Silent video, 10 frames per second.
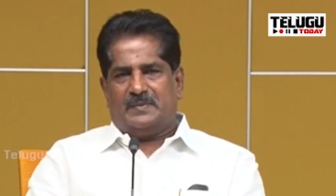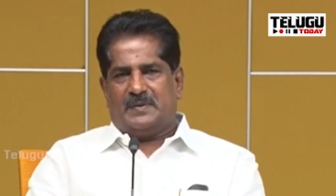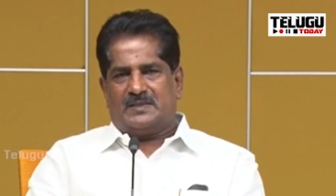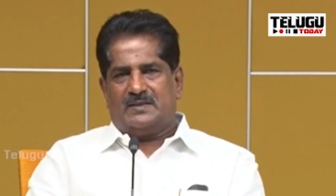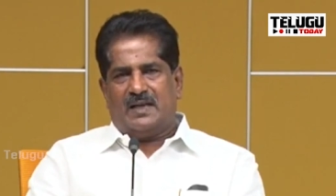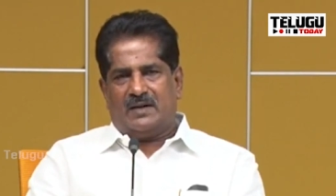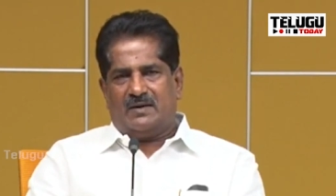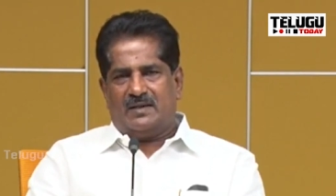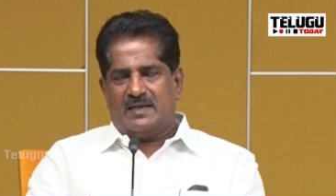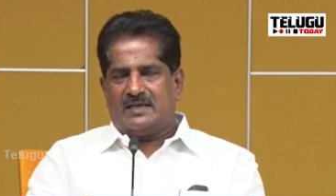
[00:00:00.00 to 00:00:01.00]
ప్రతిపక్షం
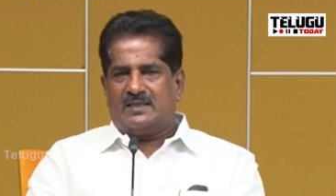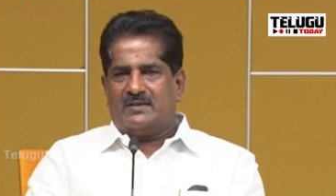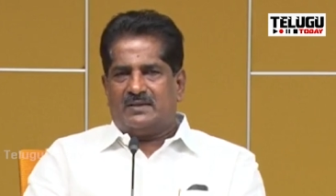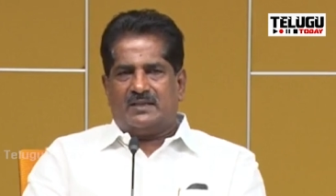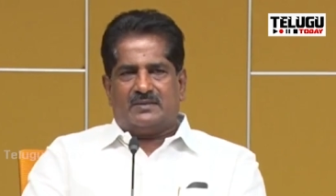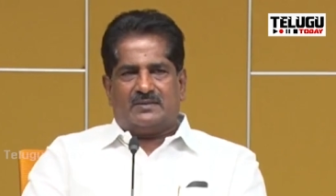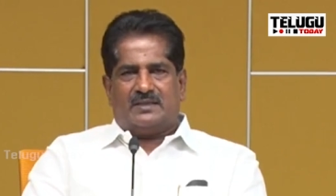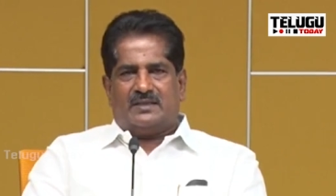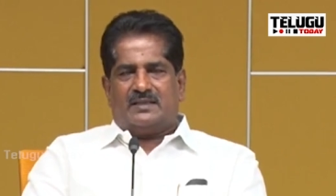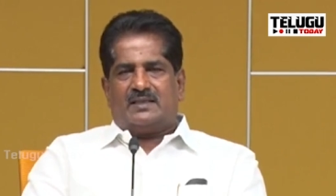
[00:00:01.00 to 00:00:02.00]
లేకుండా చేస్తామంటున్నారు
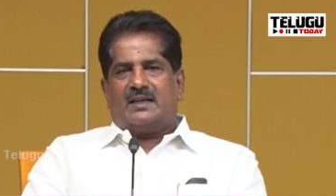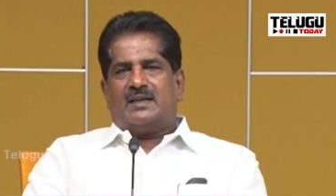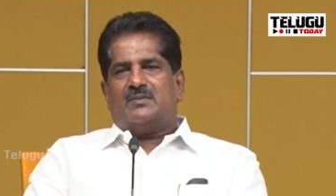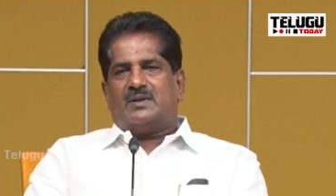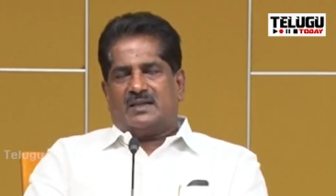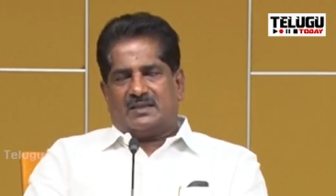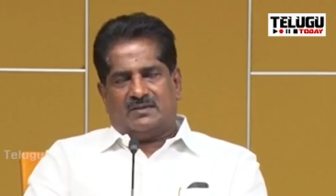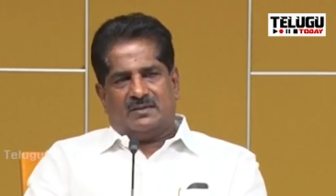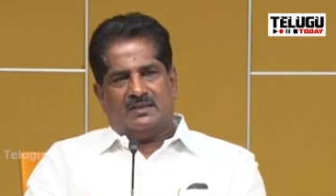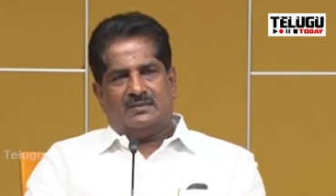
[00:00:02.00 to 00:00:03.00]
ఇంతకంటే
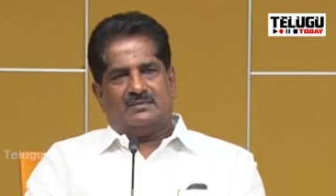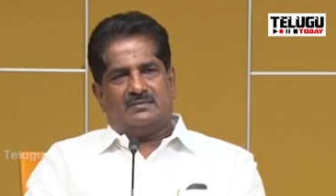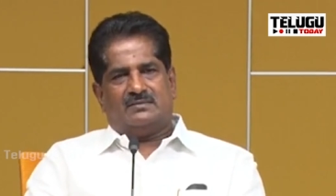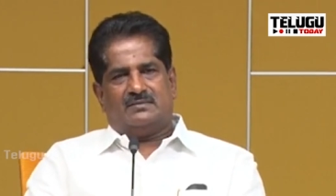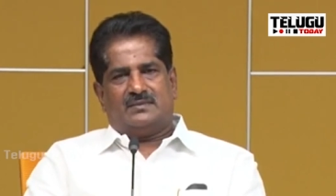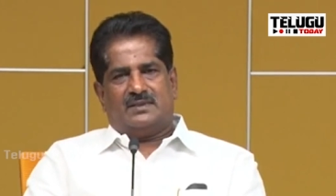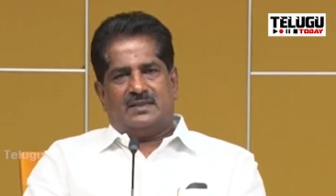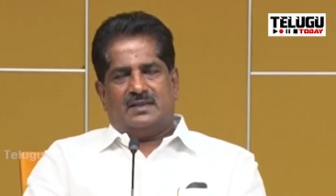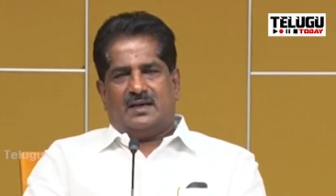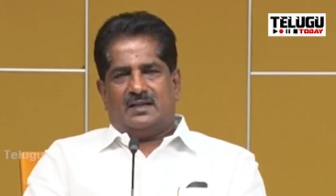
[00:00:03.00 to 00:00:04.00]
మూర్ఖత్వం లేదు
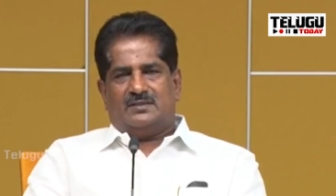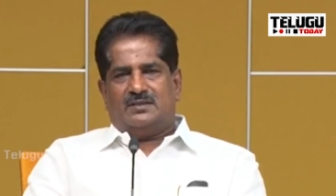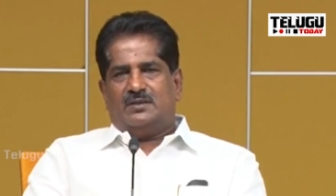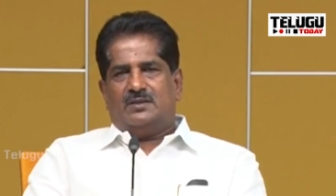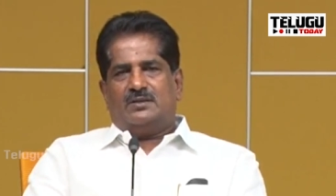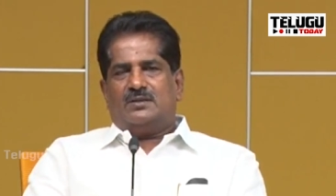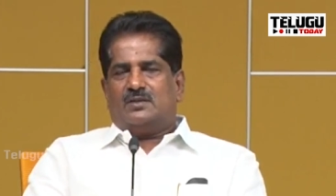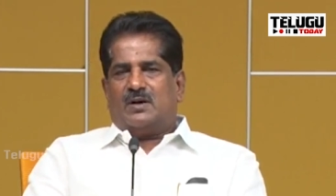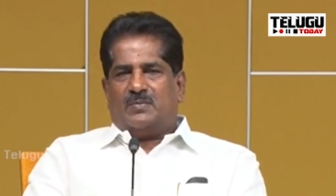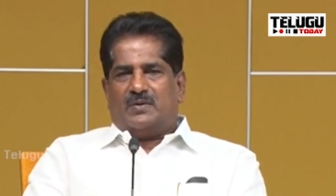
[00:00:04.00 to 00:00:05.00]
అర్జునుడు
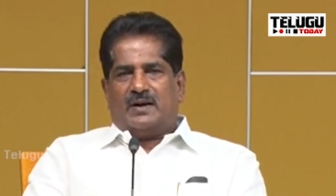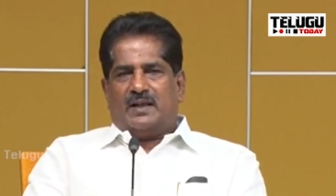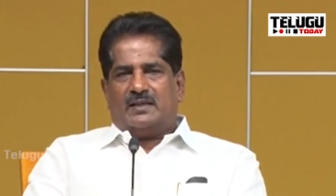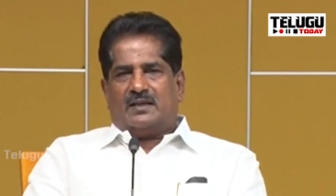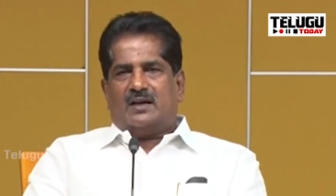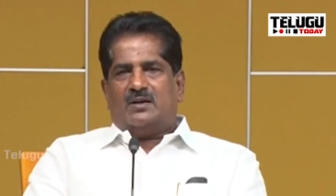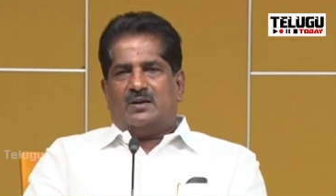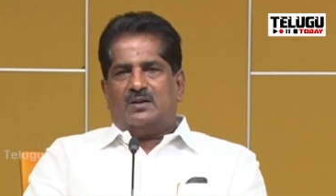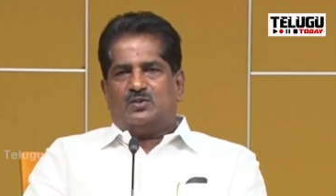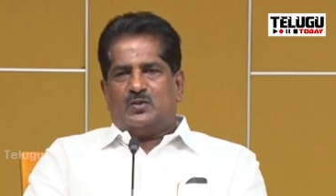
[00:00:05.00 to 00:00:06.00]
గొప్పవాడైంది
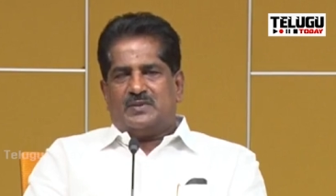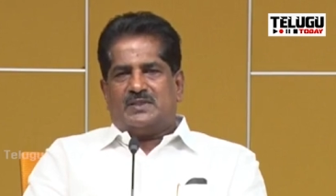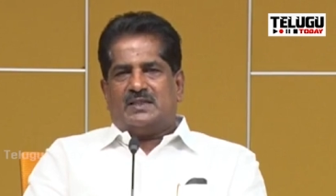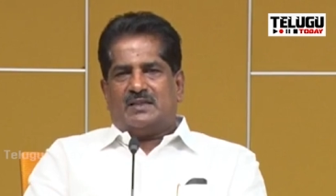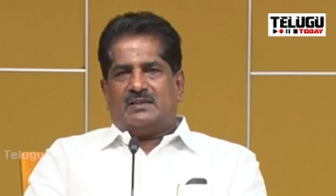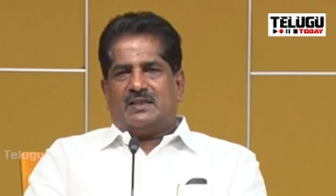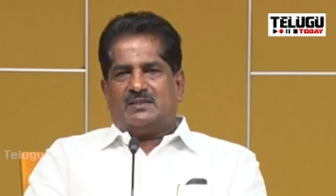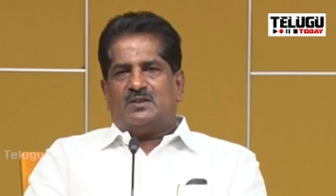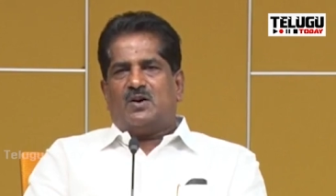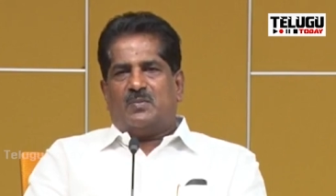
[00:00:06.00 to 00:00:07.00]
కర్ణుడిని చూపించిన తర్వాత
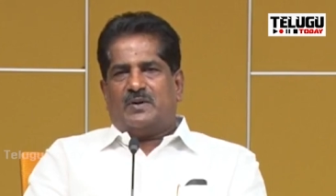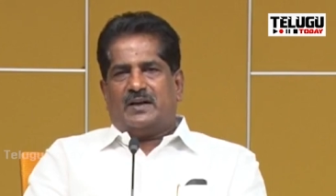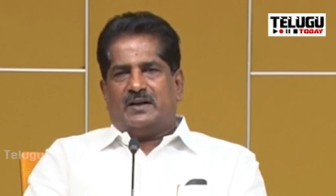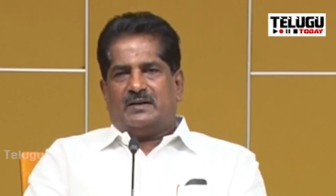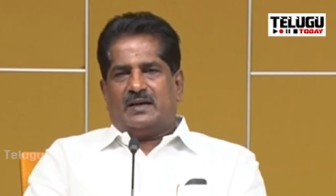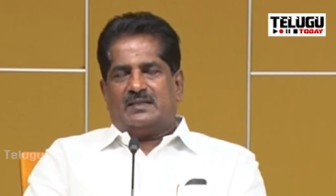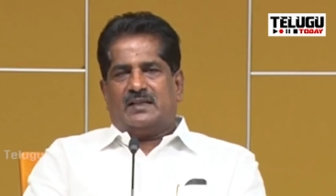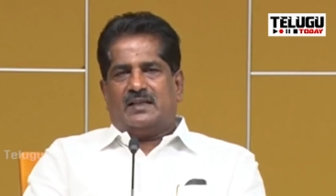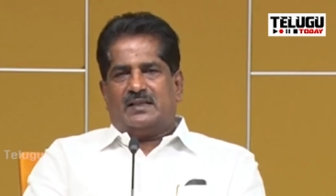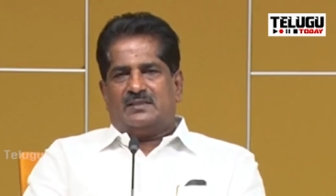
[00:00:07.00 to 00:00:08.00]
అర్జునుడు గొప్పవాడాడు అది
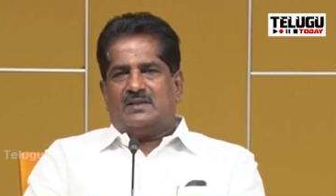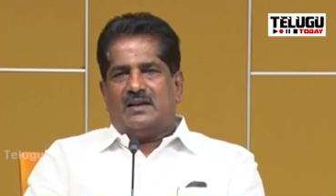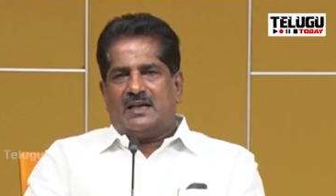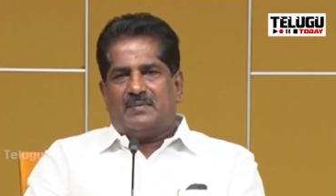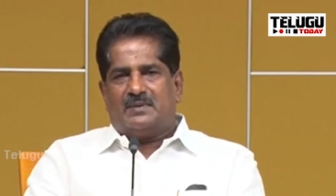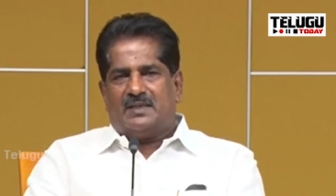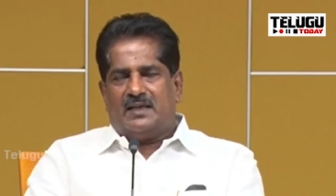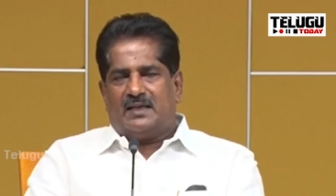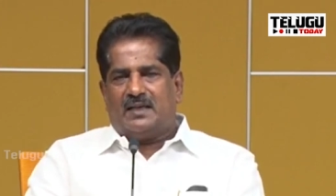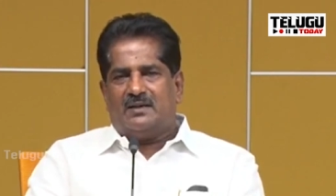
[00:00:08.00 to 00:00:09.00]
అదే అర్జునుడు లేకపోతే
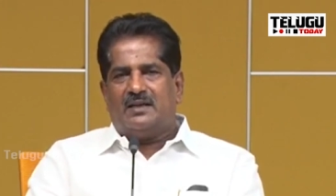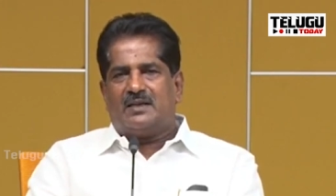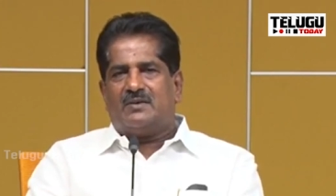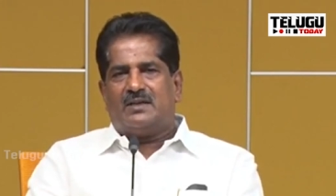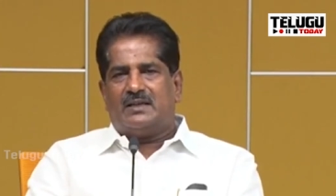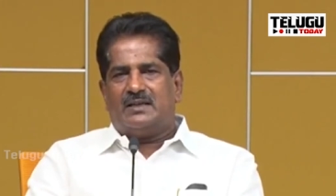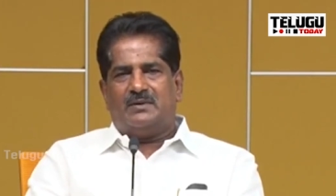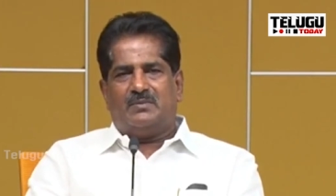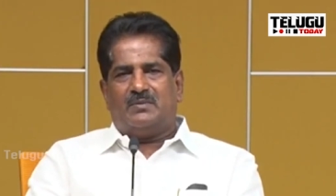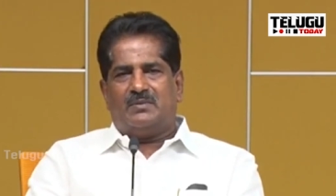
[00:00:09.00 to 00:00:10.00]
కర్ణుడు ఎటువంటి